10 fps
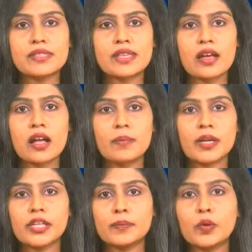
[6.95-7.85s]
విశాఖ
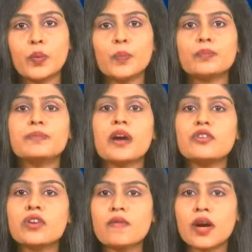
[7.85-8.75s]
మన్యంలో
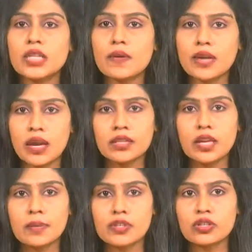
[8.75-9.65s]
పండుగ వాతావరణాన్ని
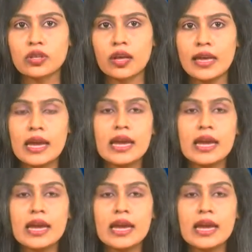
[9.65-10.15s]
తలపించింది